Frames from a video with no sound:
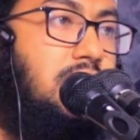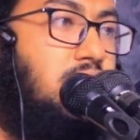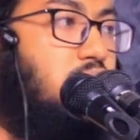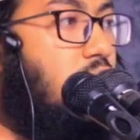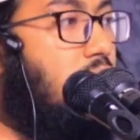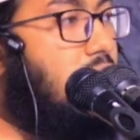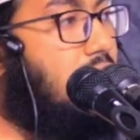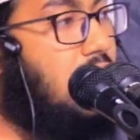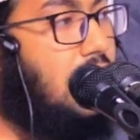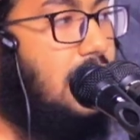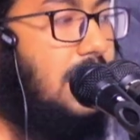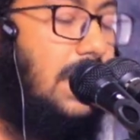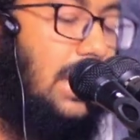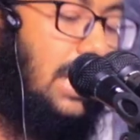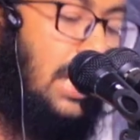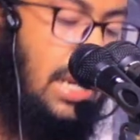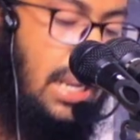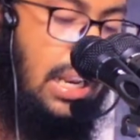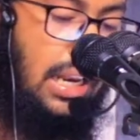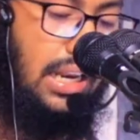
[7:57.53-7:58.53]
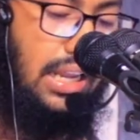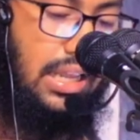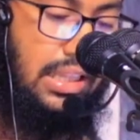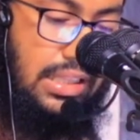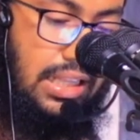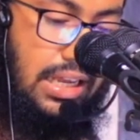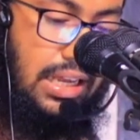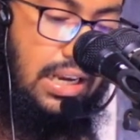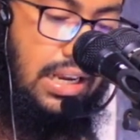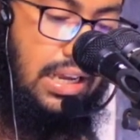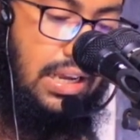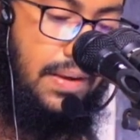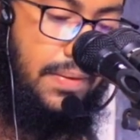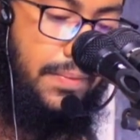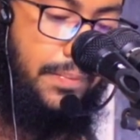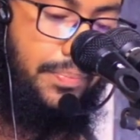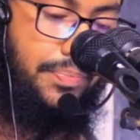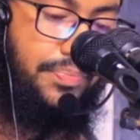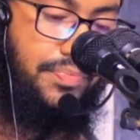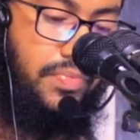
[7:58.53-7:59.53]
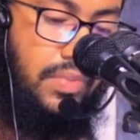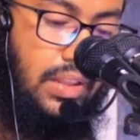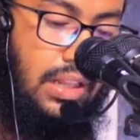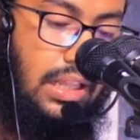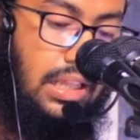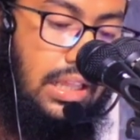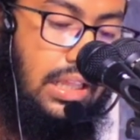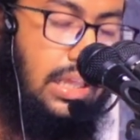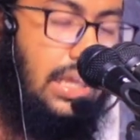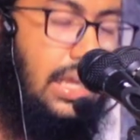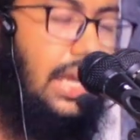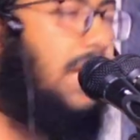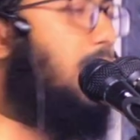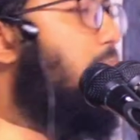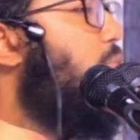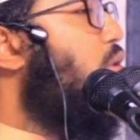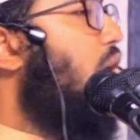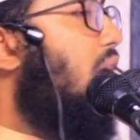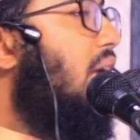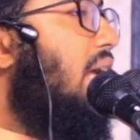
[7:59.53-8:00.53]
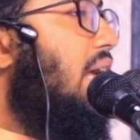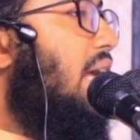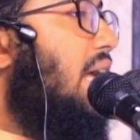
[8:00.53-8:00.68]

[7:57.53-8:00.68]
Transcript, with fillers: সন্তান দিলেন আল্লাহ তালা এরপরে